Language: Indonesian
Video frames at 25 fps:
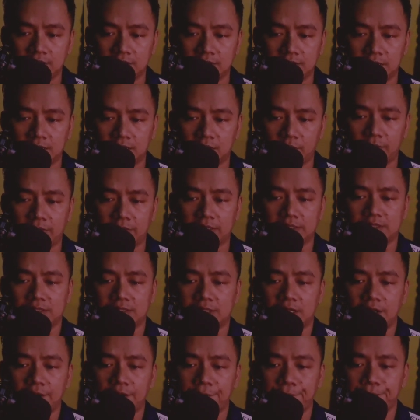Saya
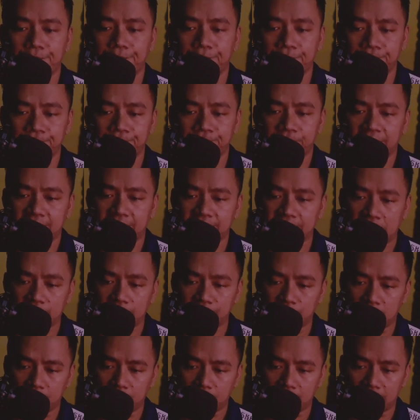pasrah,
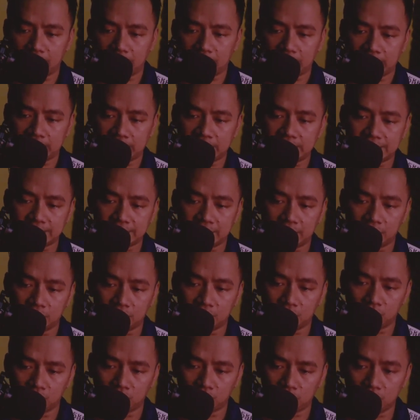sambil menangis saya
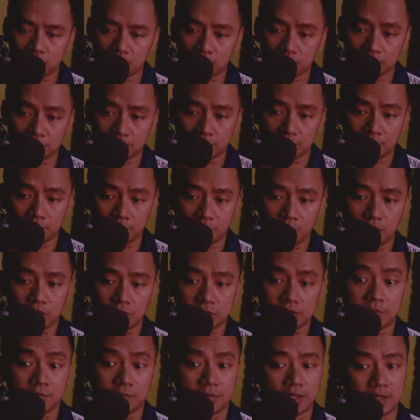duduk di
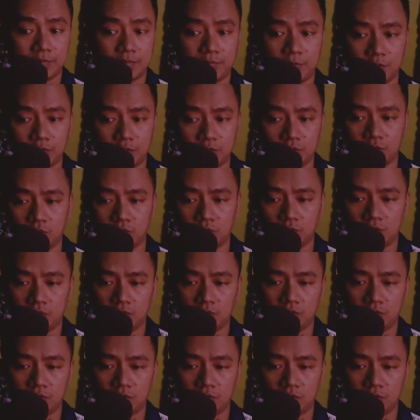tembok sebelah pintu.